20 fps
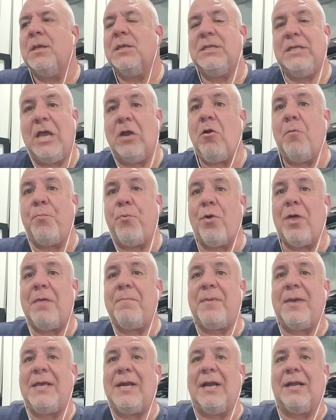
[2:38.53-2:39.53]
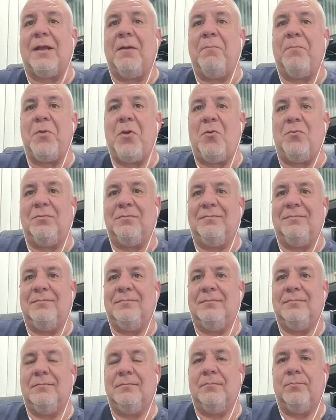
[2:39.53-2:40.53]
ya no puede pedir al campeón,
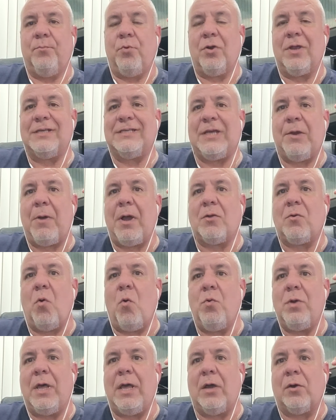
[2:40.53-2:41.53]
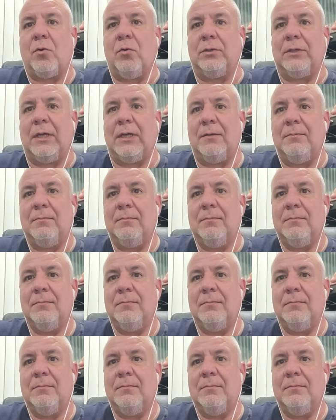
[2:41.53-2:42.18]
porque se va con una derrota.